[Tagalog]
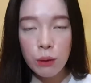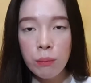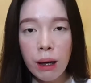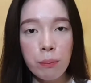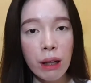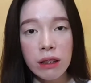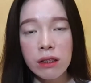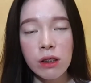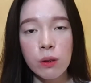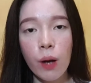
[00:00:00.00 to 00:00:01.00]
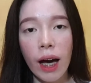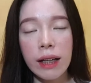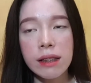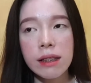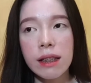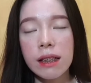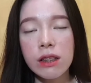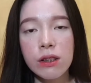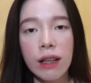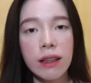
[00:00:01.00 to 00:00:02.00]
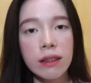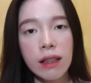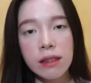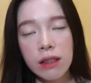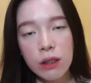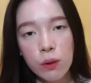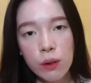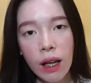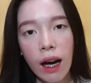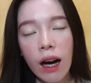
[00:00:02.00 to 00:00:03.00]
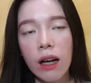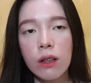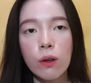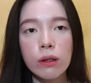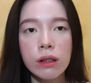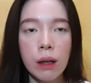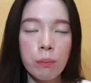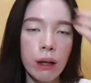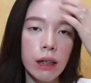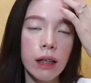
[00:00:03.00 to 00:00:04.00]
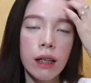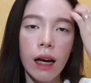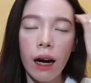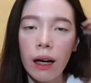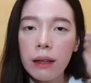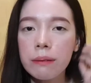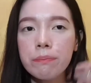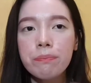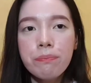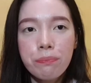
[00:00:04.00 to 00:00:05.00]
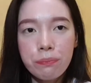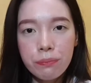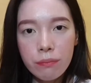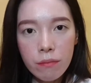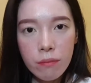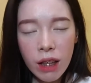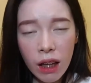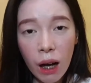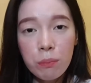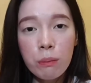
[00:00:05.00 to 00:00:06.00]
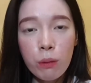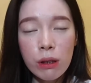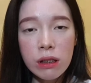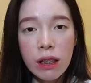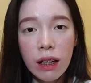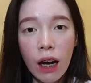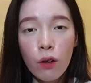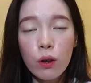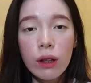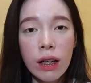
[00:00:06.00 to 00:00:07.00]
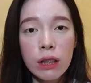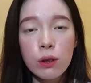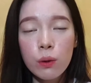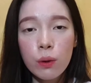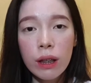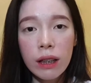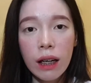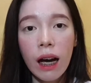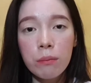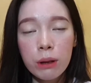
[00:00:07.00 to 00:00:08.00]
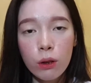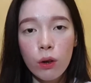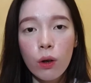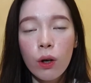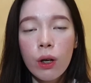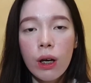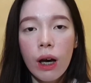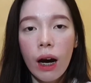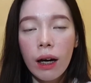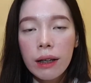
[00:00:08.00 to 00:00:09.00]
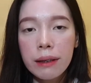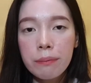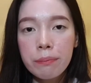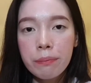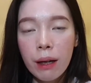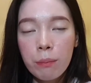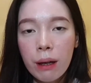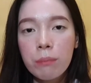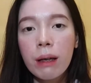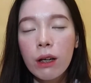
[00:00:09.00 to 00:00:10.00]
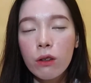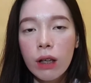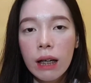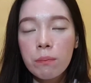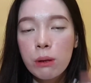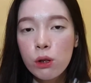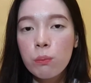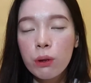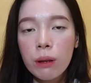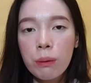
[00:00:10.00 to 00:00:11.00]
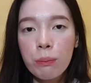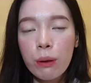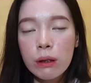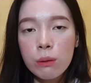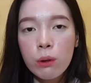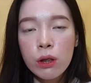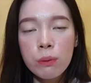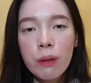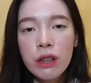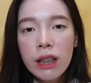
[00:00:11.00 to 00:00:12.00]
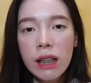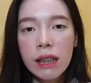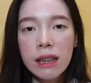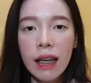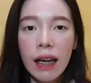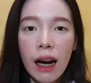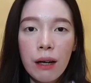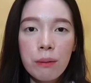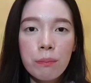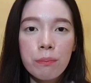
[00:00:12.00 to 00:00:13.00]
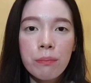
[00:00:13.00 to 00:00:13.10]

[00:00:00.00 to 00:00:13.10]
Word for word: mga products na to guys is tried and tested ko na halos kapag um, kaka-pimples talaga ako, yun agad yung ginagamit ko um, kapag meron agad pasulpot na pimples. Most especially kasi, um,